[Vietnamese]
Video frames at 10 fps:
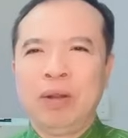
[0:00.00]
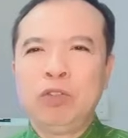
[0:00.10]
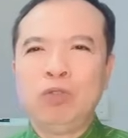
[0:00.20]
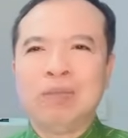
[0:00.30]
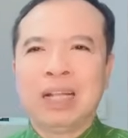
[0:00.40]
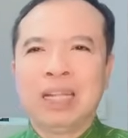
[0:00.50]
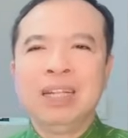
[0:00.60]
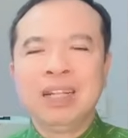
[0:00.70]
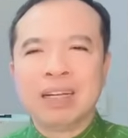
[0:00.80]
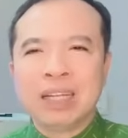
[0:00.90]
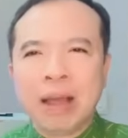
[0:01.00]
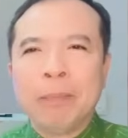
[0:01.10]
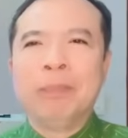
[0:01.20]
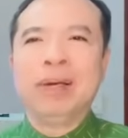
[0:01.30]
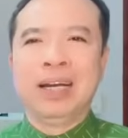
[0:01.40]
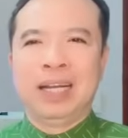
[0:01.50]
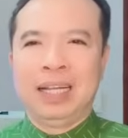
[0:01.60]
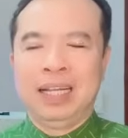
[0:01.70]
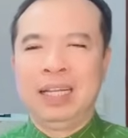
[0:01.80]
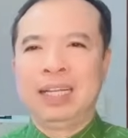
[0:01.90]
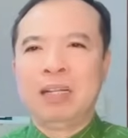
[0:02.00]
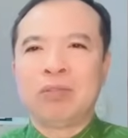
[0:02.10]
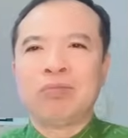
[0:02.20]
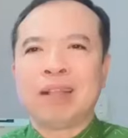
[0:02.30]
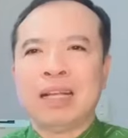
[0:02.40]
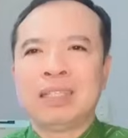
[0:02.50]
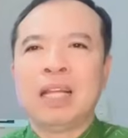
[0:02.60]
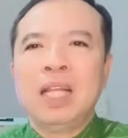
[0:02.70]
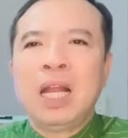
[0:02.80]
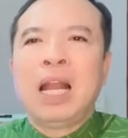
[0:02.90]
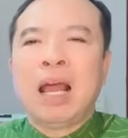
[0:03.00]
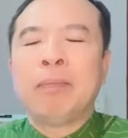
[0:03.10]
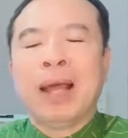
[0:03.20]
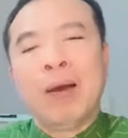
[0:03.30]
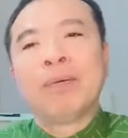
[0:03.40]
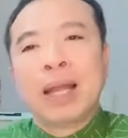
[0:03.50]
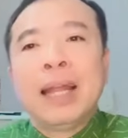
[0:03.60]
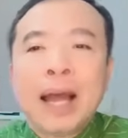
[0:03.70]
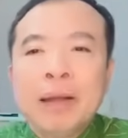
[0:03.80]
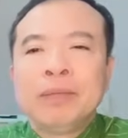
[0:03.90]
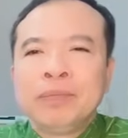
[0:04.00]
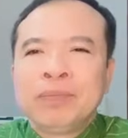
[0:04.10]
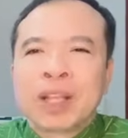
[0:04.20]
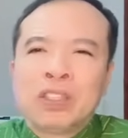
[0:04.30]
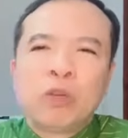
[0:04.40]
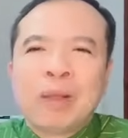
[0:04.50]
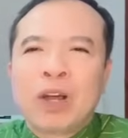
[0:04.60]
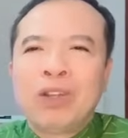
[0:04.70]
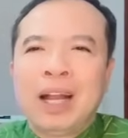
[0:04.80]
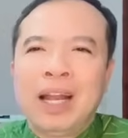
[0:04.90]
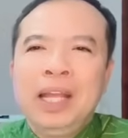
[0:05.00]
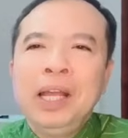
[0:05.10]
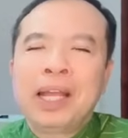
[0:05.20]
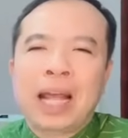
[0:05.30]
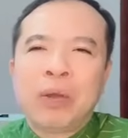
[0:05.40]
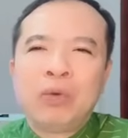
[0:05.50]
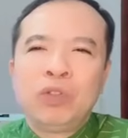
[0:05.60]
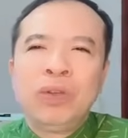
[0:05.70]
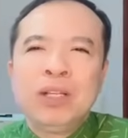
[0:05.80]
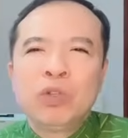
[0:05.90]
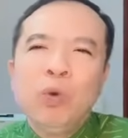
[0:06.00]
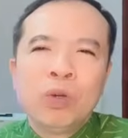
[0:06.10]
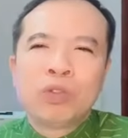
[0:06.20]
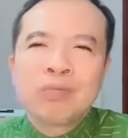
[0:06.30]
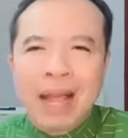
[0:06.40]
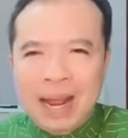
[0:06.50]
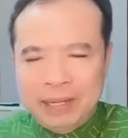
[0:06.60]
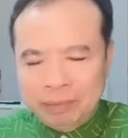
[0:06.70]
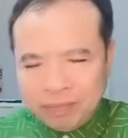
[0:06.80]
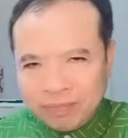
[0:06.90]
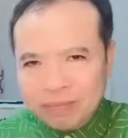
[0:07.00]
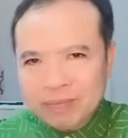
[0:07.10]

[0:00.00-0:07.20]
còn nếu chúng ta tin tưởng nhầm người thì chúng ta sẽ nhận lại bài học cay đắng chúng ta có thể lấy hình ảnh của Chúa Giêsu của chúng ta